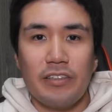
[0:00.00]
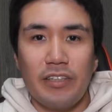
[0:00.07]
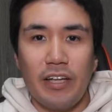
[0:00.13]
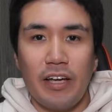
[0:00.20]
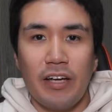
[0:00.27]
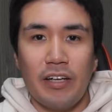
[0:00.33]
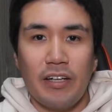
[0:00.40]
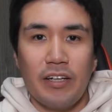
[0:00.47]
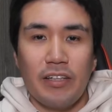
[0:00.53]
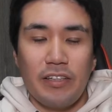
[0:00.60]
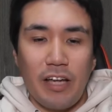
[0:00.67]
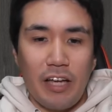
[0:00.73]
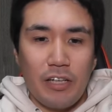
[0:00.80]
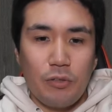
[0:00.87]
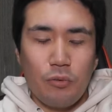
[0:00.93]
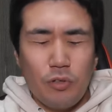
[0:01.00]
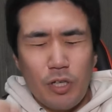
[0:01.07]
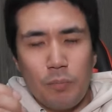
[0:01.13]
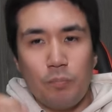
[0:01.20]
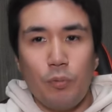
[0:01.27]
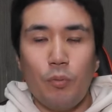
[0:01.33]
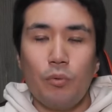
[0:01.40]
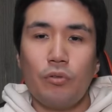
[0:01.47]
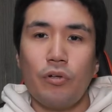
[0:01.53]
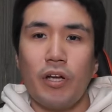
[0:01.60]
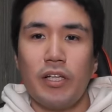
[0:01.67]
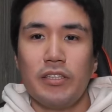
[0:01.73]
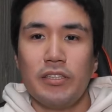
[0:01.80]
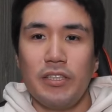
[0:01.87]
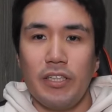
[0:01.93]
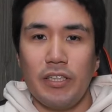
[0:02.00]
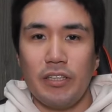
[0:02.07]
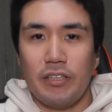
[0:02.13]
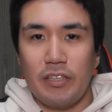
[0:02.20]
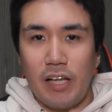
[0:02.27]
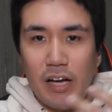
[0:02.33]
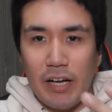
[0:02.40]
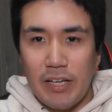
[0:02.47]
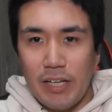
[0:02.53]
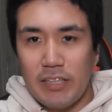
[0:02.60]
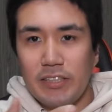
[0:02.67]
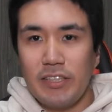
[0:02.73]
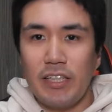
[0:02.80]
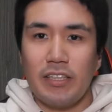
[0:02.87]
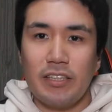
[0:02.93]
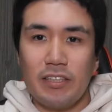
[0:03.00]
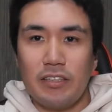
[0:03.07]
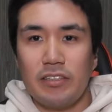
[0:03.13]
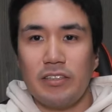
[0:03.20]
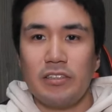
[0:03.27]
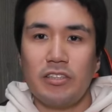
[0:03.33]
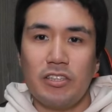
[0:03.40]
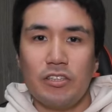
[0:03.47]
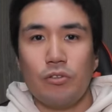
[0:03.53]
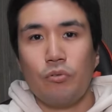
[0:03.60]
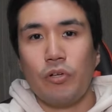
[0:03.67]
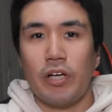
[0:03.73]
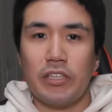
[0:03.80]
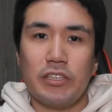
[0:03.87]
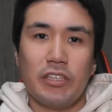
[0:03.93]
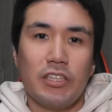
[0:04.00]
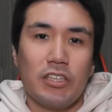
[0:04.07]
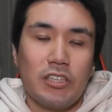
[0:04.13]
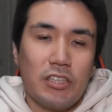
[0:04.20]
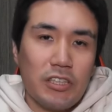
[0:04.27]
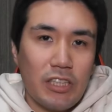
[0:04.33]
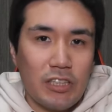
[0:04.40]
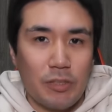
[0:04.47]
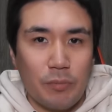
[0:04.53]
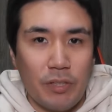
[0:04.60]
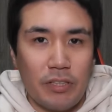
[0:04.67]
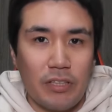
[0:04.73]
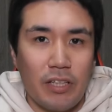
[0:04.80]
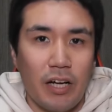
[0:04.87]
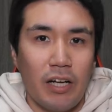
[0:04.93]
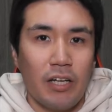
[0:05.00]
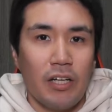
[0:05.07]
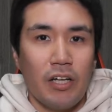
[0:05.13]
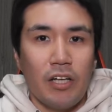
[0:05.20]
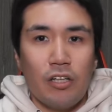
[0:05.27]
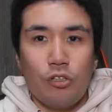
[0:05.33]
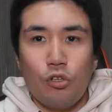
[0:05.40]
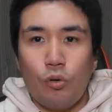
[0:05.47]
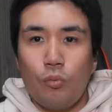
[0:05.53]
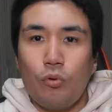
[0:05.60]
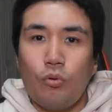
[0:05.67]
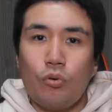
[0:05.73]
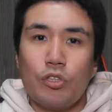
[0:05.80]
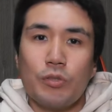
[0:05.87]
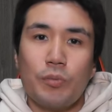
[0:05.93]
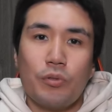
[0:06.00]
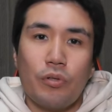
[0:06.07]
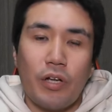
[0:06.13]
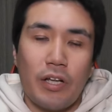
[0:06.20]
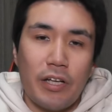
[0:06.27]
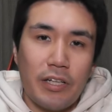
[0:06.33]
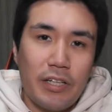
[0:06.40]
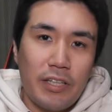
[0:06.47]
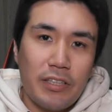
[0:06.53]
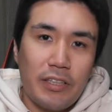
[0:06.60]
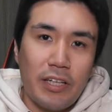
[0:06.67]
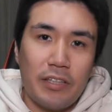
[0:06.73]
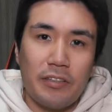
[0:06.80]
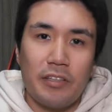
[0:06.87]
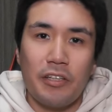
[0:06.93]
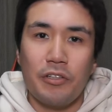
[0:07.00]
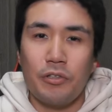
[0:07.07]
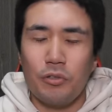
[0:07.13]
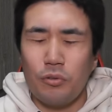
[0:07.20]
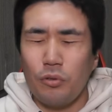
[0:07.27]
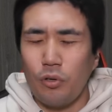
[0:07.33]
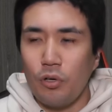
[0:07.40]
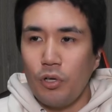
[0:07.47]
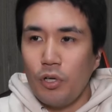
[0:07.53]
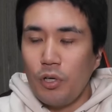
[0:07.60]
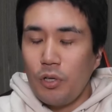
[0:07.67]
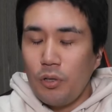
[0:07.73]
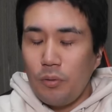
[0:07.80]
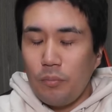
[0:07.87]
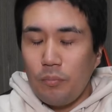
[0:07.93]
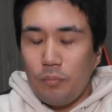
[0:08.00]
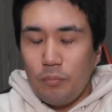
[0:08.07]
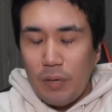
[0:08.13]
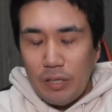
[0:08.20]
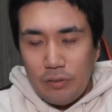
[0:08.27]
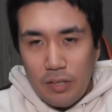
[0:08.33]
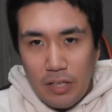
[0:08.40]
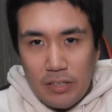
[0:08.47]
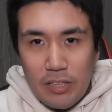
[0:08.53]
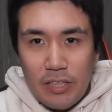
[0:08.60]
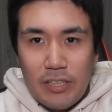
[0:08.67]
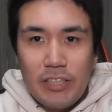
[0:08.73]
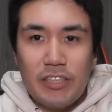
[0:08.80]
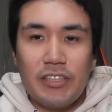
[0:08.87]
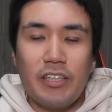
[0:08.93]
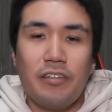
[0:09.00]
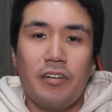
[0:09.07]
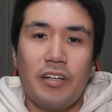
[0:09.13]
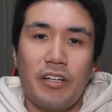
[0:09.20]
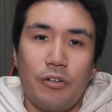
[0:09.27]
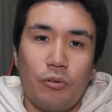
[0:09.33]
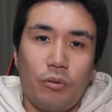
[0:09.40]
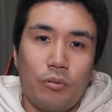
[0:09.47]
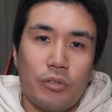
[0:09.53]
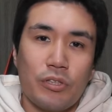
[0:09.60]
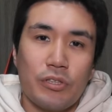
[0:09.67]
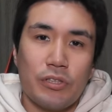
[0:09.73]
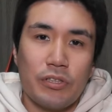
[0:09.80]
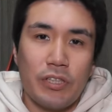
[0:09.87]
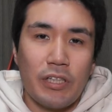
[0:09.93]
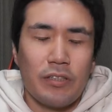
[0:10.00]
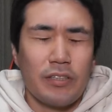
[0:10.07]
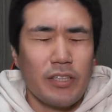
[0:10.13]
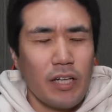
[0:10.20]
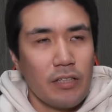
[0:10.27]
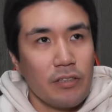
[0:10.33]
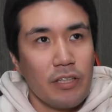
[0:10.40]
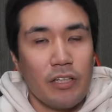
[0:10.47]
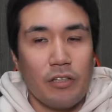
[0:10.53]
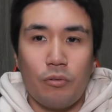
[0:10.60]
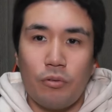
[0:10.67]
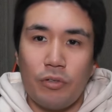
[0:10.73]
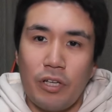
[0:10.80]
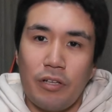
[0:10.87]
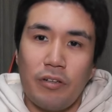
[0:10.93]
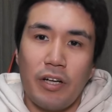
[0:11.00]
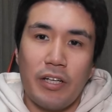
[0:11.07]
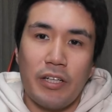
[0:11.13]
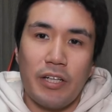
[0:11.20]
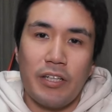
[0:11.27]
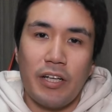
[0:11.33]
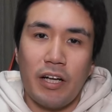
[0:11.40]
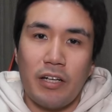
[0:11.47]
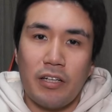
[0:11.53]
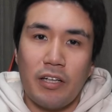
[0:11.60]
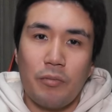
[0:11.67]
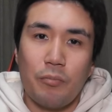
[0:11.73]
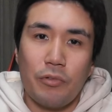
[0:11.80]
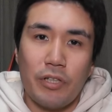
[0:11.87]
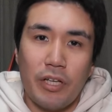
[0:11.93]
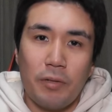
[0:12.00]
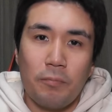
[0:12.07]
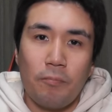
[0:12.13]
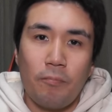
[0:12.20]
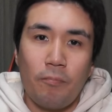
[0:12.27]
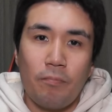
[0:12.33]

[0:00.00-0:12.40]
くて、大根一本も取らずに耕して土の肥やしにしてしまった、トウモロコシも取らなかったっていうのを目の当たりにしてるわけよ、ここ数年、3年5年の間に何件もね。